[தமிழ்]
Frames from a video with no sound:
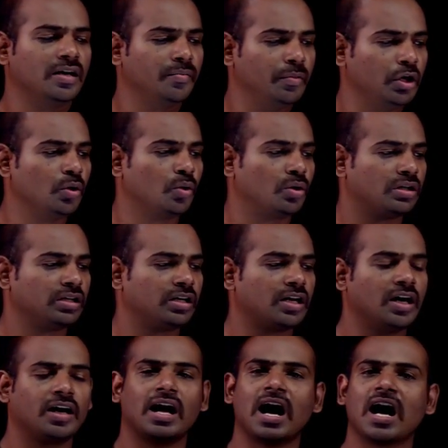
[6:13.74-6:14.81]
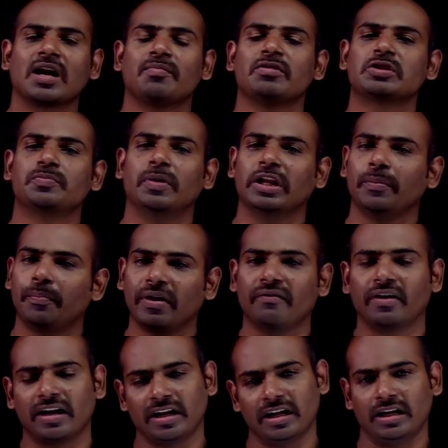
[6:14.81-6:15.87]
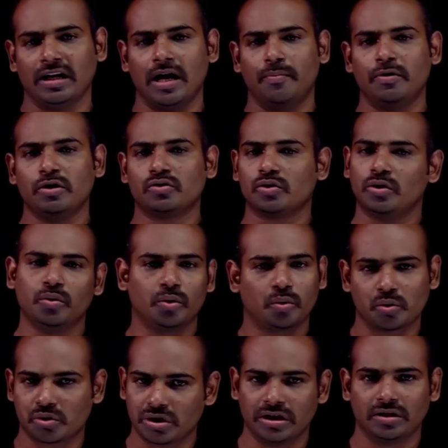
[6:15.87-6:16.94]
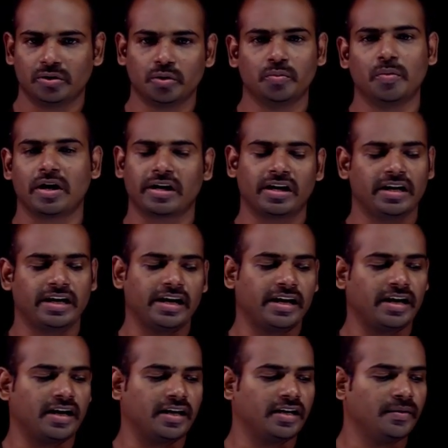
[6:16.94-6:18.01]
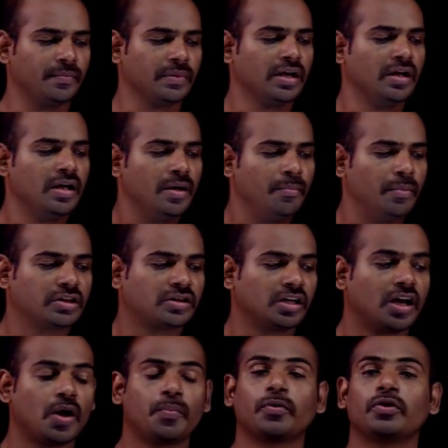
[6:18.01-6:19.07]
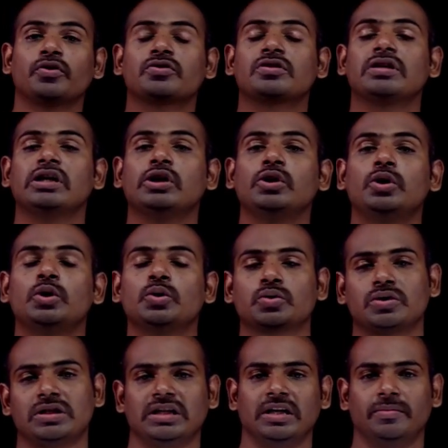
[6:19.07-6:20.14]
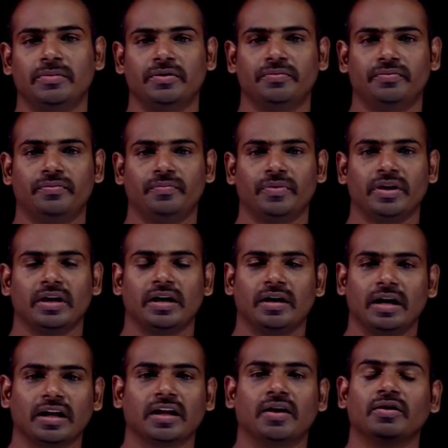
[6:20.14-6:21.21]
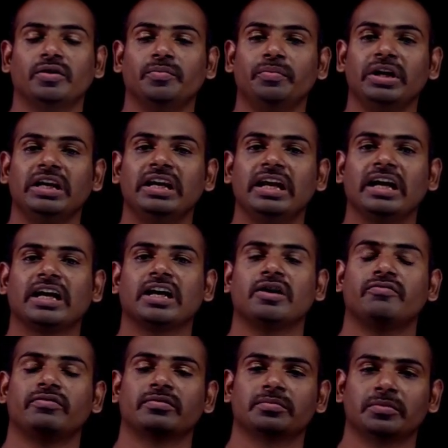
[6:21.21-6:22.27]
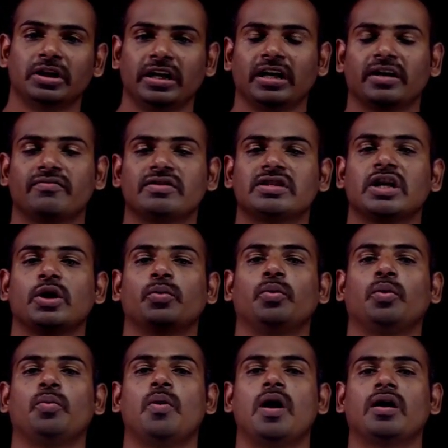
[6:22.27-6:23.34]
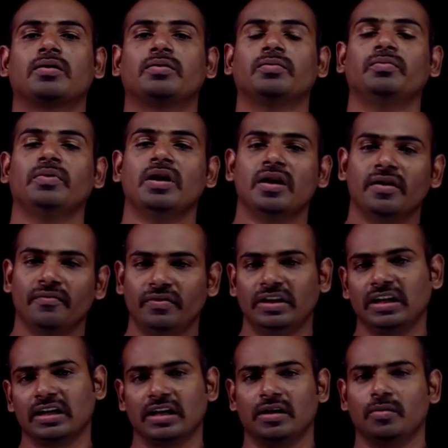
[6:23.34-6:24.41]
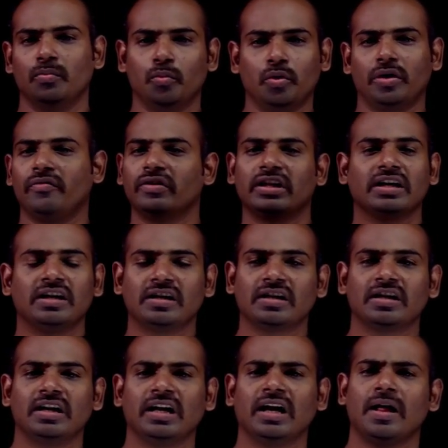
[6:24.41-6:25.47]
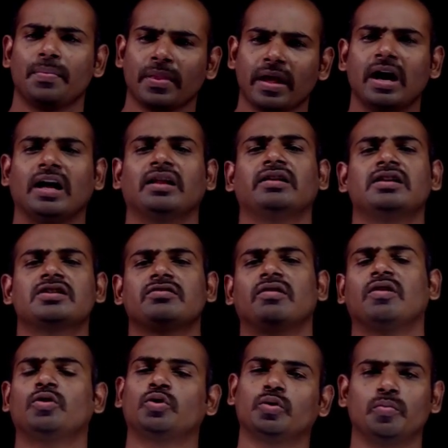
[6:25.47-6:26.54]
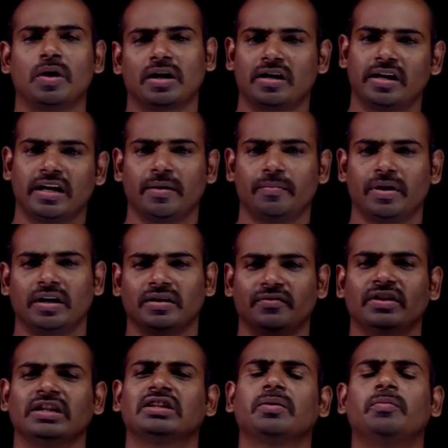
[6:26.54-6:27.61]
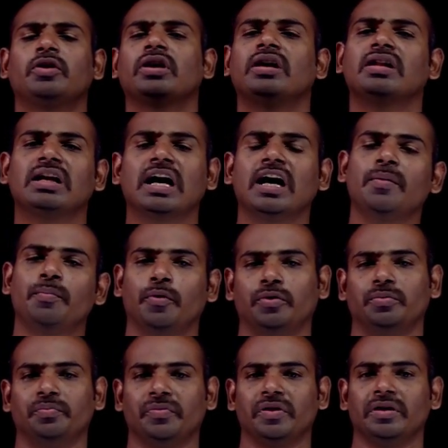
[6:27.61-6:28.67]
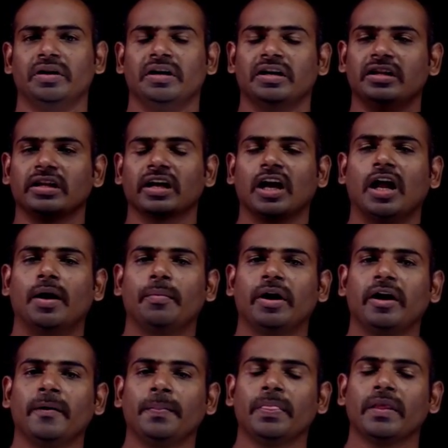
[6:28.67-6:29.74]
மின்னோட்டத்திற்கான ஆர்எம்எஸ் மதிப்பை வரையறு அப்படின்னு சொல்லி ஒரு கொஷின் டூ மார்க்கில் கேட்குறாங்க மெத்தட் ஆஃப் ப்ரொடியூசிங் இன்டியூஸ் டிஎம்எஃப் அதாவது மின்னியக்க மின்னியக்க விசையை உருவாக்கும் விதங்கள் மூன்று விதங்கள் இருக்கு இல்லைங்களா அதை என்ன செய்வாங்க டூ மார்க்கில் கேட்பாங்க அந்த விதத்தை மட்டும் எழுதினாலே போதும் இது எல்லாமே